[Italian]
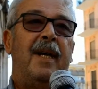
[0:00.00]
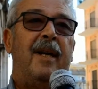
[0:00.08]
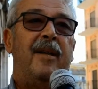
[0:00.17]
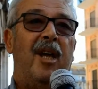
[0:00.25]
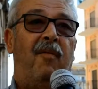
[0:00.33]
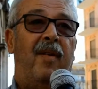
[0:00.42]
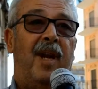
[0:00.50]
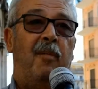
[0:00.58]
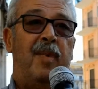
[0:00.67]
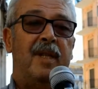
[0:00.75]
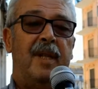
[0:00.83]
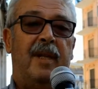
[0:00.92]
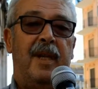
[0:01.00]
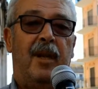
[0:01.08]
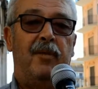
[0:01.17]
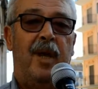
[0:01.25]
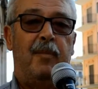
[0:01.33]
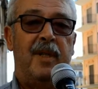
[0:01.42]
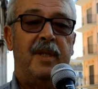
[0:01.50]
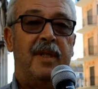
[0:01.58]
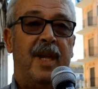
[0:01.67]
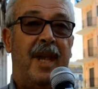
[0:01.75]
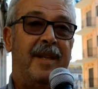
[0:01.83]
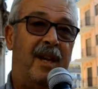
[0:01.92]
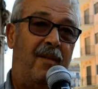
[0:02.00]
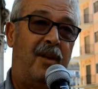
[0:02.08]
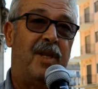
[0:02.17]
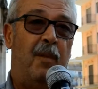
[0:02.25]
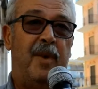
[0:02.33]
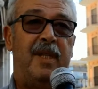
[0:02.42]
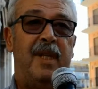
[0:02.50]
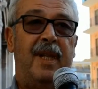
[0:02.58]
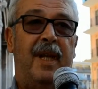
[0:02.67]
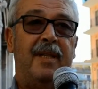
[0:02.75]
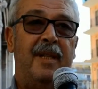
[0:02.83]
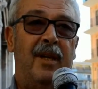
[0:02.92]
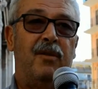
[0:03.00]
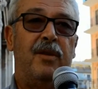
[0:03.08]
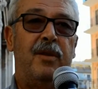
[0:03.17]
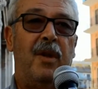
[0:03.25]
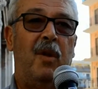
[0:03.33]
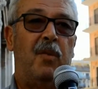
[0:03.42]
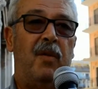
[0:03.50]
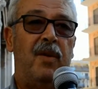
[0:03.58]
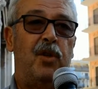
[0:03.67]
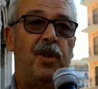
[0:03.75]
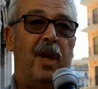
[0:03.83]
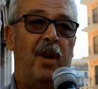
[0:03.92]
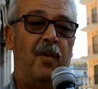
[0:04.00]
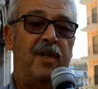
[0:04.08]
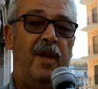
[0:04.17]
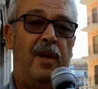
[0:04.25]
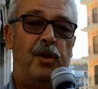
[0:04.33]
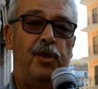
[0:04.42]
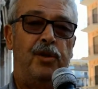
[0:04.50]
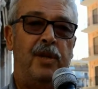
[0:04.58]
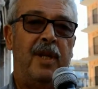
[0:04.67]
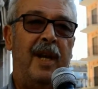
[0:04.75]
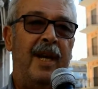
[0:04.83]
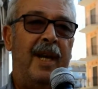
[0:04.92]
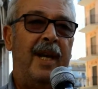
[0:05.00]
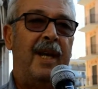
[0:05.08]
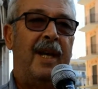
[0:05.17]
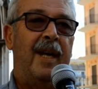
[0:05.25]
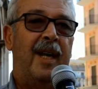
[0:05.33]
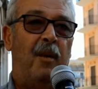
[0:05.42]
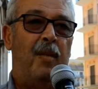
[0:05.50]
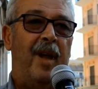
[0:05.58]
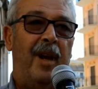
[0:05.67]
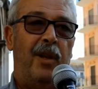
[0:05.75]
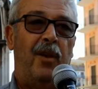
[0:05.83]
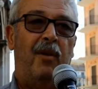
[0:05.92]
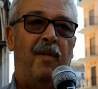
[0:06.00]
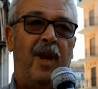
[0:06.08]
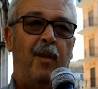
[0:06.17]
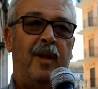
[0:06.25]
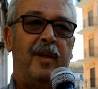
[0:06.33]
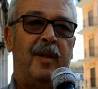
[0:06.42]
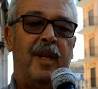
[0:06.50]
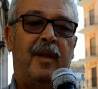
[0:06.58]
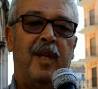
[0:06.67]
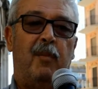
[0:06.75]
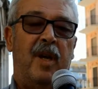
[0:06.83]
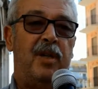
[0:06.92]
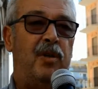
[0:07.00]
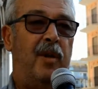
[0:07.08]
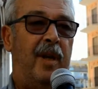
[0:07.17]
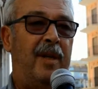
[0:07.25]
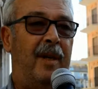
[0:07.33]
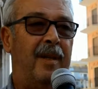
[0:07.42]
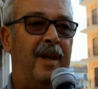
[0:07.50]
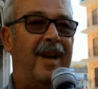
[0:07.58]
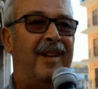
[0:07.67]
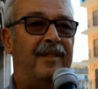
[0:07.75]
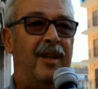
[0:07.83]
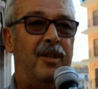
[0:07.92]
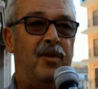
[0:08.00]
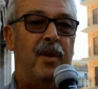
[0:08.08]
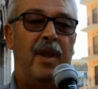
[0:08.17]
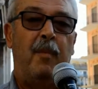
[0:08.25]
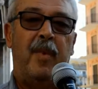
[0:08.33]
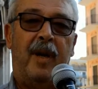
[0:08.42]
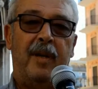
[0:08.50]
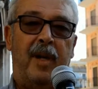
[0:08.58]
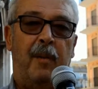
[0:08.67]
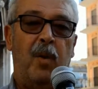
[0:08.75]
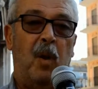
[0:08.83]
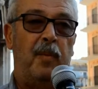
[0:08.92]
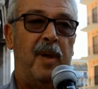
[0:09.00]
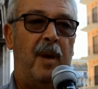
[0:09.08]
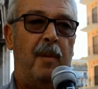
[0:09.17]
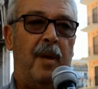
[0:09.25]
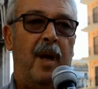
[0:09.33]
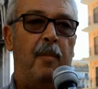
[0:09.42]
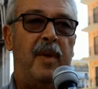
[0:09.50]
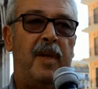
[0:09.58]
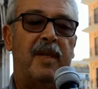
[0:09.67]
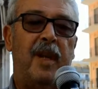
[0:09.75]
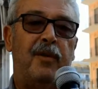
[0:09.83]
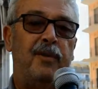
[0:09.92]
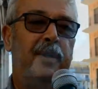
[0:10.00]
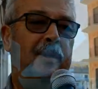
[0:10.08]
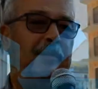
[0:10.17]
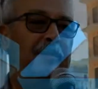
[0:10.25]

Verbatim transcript: di aver rappresentato la attraverso la Presidenza nel Consiglio provinciale queste dieci città che meritano veramente tanta passione e tanta attenzione da parte dei propri amministratori.